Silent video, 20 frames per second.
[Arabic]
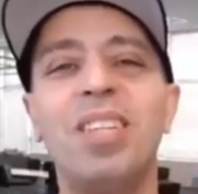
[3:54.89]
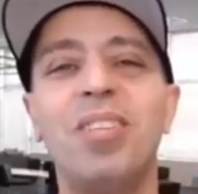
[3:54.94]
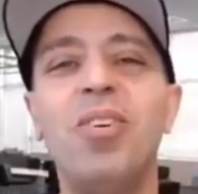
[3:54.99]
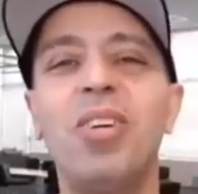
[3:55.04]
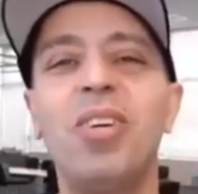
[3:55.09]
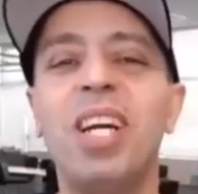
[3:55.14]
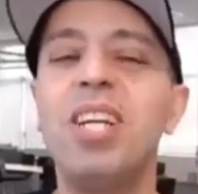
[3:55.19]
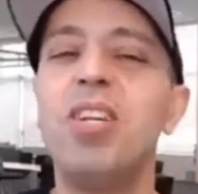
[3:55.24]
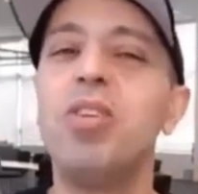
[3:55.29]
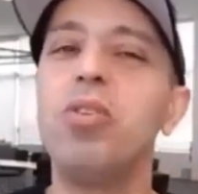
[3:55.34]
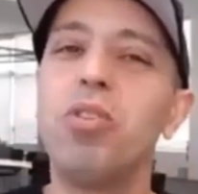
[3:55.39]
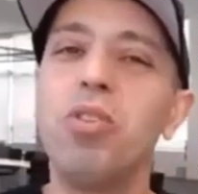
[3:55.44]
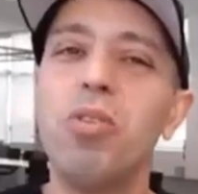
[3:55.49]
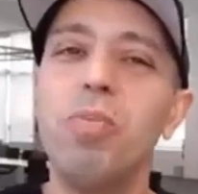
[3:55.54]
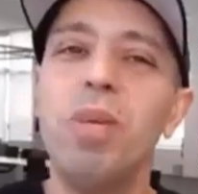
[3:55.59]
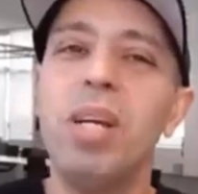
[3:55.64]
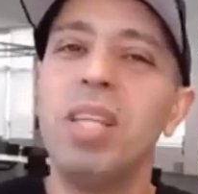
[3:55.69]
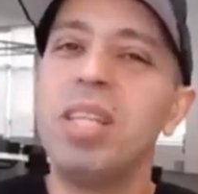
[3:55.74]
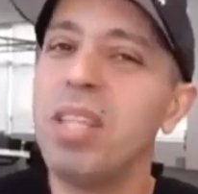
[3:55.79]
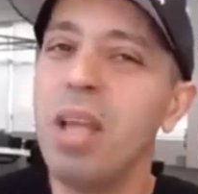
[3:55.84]
دونك انا
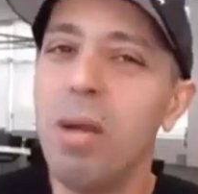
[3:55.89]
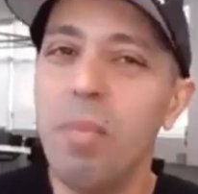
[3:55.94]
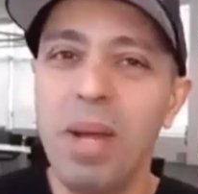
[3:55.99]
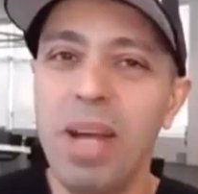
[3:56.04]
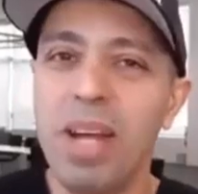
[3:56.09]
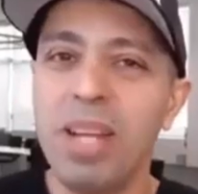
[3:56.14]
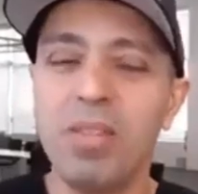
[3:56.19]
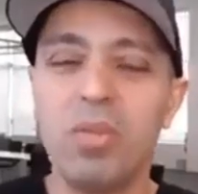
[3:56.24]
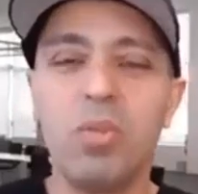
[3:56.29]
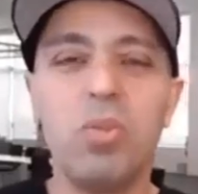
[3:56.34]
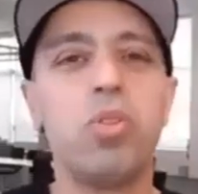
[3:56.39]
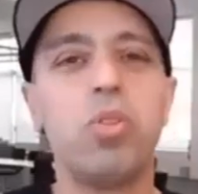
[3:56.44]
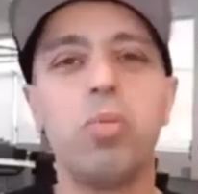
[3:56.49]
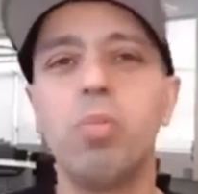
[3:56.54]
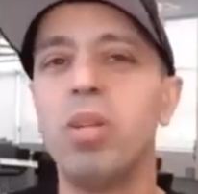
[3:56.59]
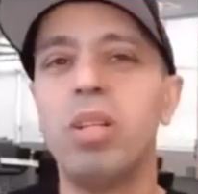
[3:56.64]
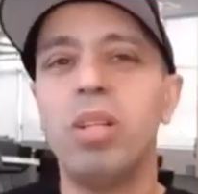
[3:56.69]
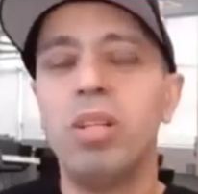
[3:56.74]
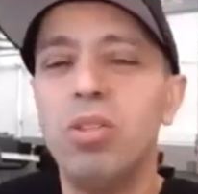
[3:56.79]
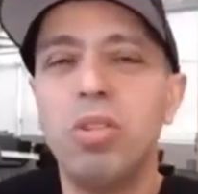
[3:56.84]
نطلب التبات
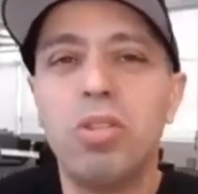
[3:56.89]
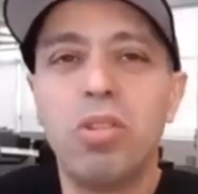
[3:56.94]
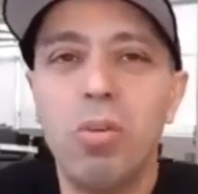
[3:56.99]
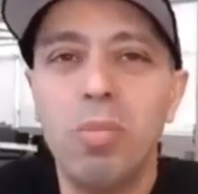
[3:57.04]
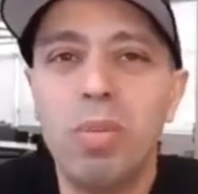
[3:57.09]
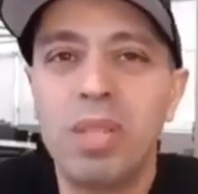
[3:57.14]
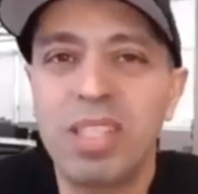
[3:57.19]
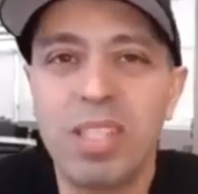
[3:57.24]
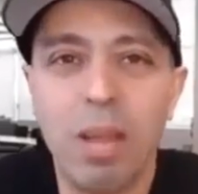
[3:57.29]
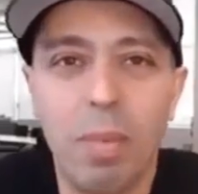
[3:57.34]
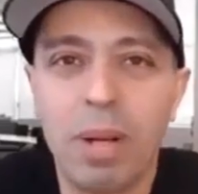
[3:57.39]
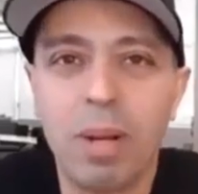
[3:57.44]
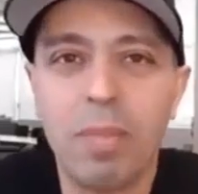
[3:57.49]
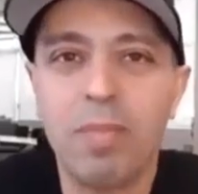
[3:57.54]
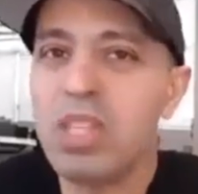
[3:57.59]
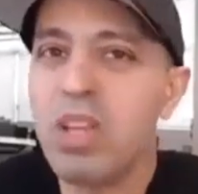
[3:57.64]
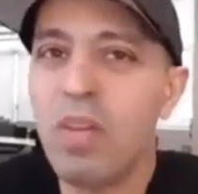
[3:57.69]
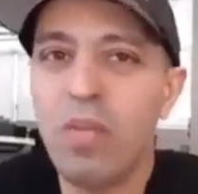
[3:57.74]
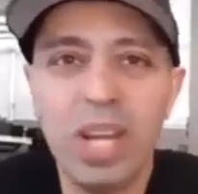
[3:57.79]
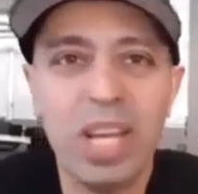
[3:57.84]
نطلب نطلب الصبر
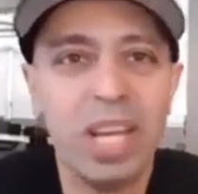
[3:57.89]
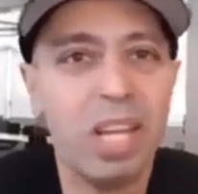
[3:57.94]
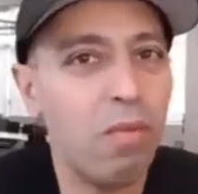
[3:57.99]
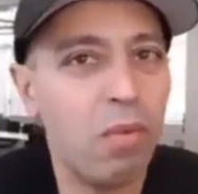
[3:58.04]
كيف